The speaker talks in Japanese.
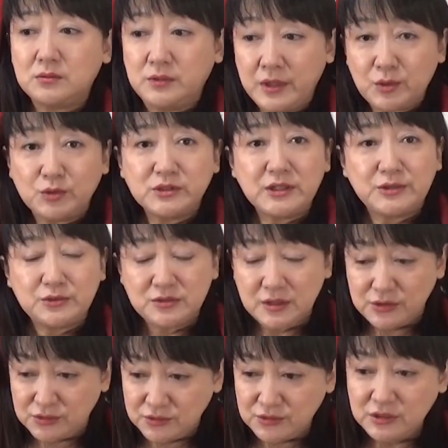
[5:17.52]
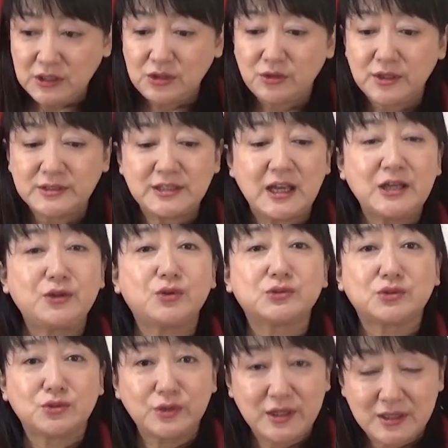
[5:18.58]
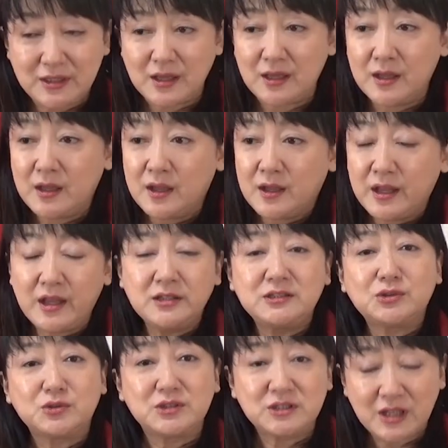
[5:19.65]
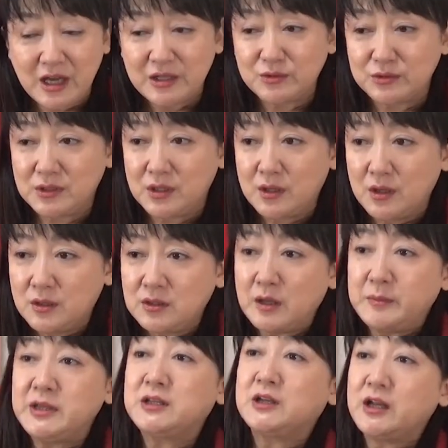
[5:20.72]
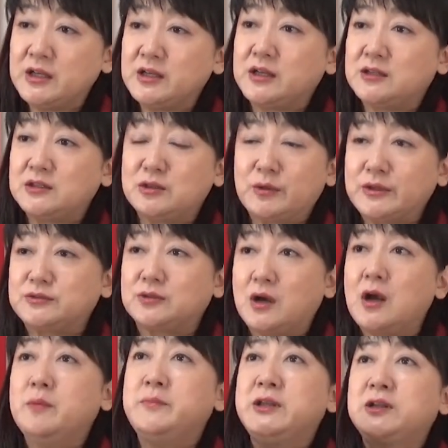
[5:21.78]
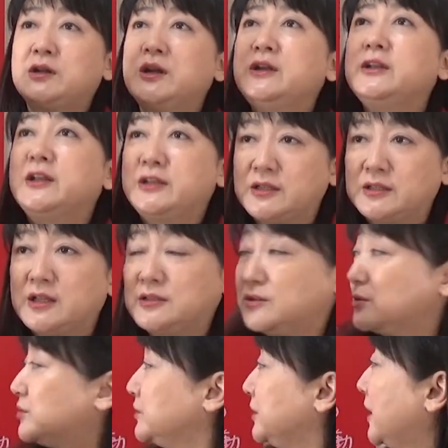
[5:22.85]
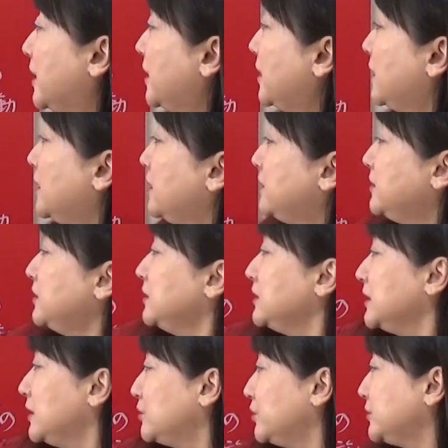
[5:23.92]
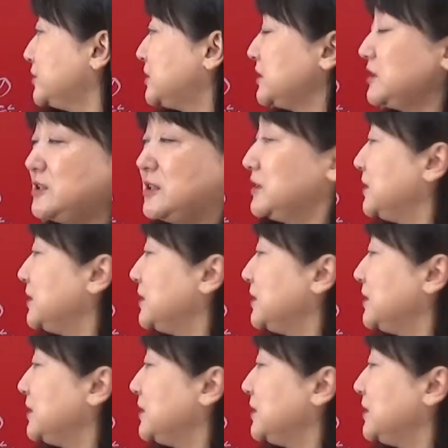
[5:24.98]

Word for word: ね、こちらとしてはゆっくりいろんな材料を揃えて返事をしたいのにいや3日以内って言われるとあ3日以内なんだっていうふうに人間はこういう心理